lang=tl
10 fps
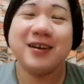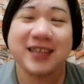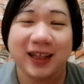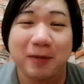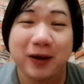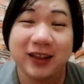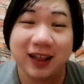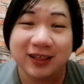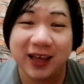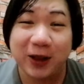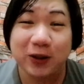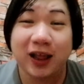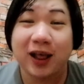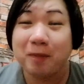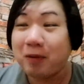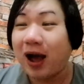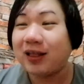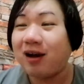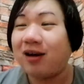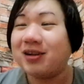so, sana po intindihin nyo na lang po,
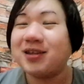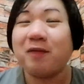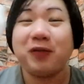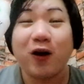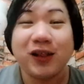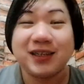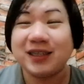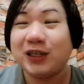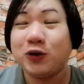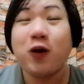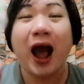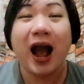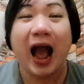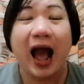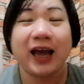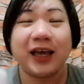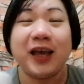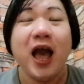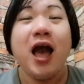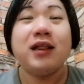ano, sa Flawless PU, ang aking
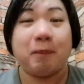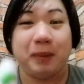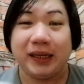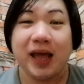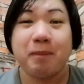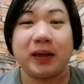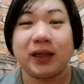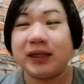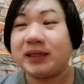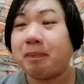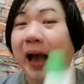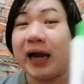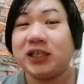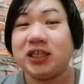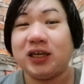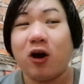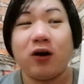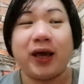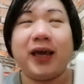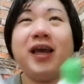napili pagdating sa packaging,
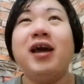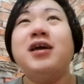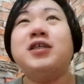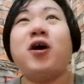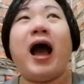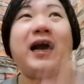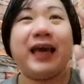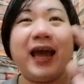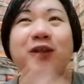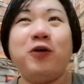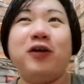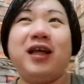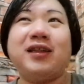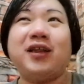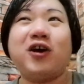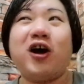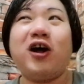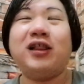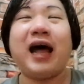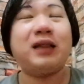okay? So, again, uulitin
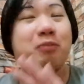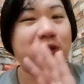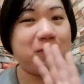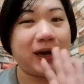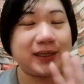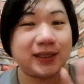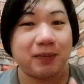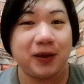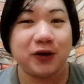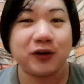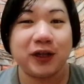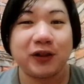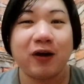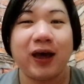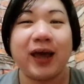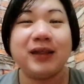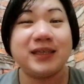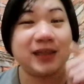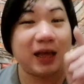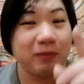ko, lahat po ng mga sasabihin ko dito, eh,
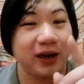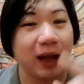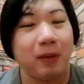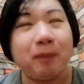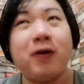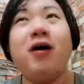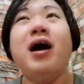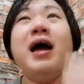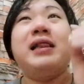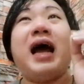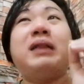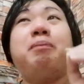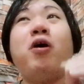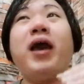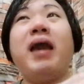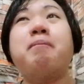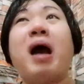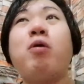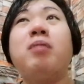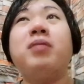disclaimer lamang po, lahat po, eh,
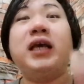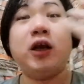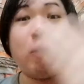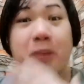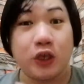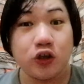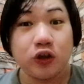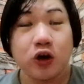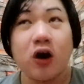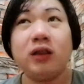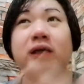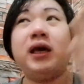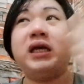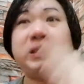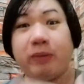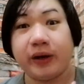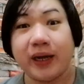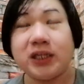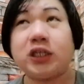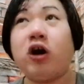pawang naging opinion ko, naging
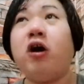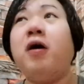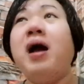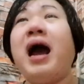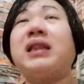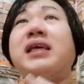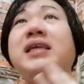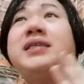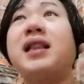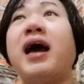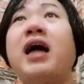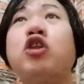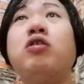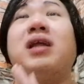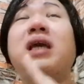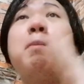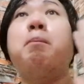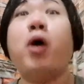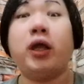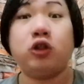experience ko, at higit sa lahat yung naging
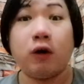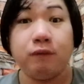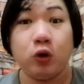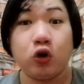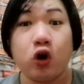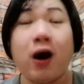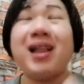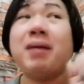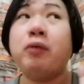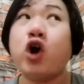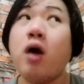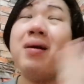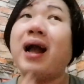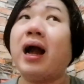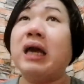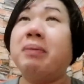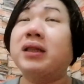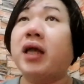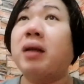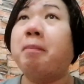point of view ko. Alam ko, magkakaiba
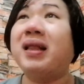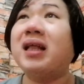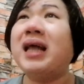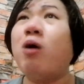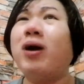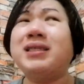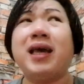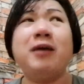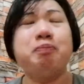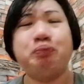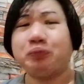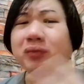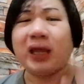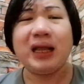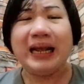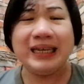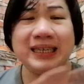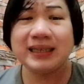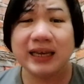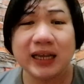tayo ng pananaw kasi
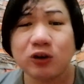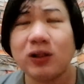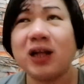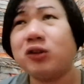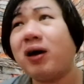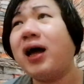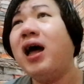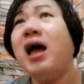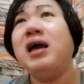Isisingit ko lang to ah.